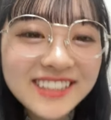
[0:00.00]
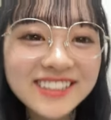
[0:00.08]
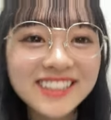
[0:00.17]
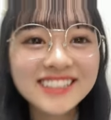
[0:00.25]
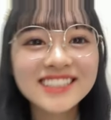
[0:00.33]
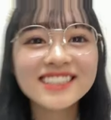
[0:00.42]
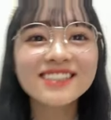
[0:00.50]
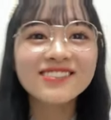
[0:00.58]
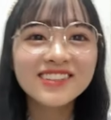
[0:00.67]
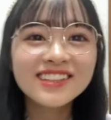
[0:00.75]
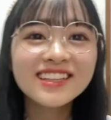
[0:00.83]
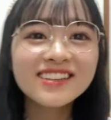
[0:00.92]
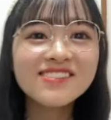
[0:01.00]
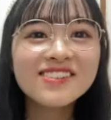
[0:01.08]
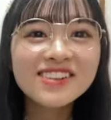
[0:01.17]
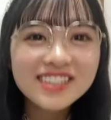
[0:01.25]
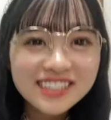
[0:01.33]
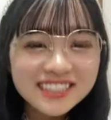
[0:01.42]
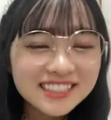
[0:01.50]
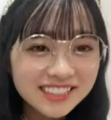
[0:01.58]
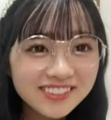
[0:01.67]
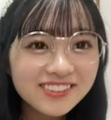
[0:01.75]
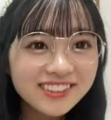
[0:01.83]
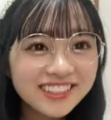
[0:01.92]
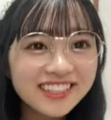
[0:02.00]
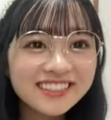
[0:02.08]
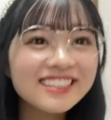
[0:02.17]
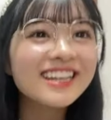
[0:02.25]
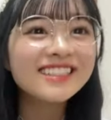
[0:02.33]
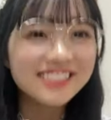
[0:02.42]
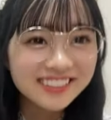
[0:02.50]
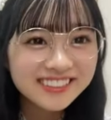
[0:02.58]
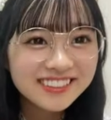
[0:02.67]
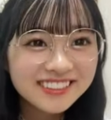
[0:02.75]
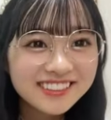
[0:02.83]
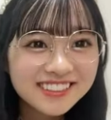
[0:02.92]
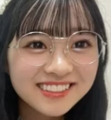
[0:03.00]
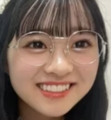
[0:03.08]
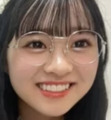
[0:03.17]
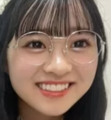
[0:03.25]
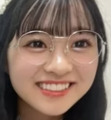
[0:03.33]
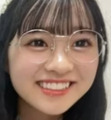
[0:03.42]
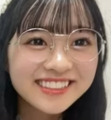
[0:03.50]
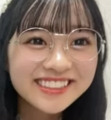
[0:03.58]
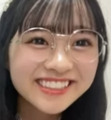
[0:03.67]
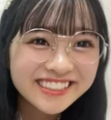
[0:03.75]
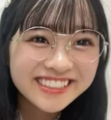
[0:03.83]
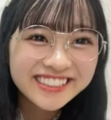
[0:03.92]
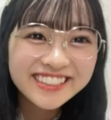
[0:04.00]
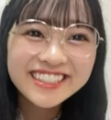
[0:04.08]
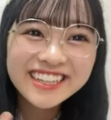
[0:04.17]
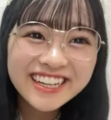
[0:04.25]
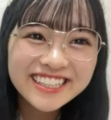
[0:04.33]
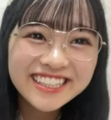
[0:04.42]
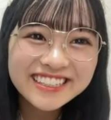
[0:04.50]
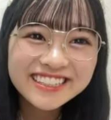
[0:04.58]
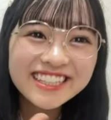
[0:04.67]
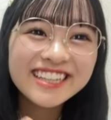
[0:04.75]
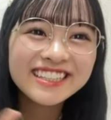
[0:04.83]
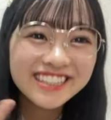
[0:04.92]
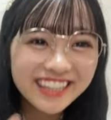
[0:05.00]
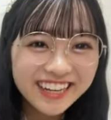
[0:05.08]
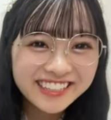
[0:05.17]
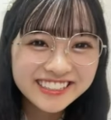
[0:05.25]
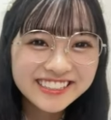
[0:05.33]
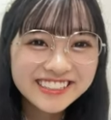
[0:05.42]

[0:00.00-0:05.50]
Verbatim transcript: から痛そうに見えないいやもうこれがすっごい痛くないのこれが痛くないんだ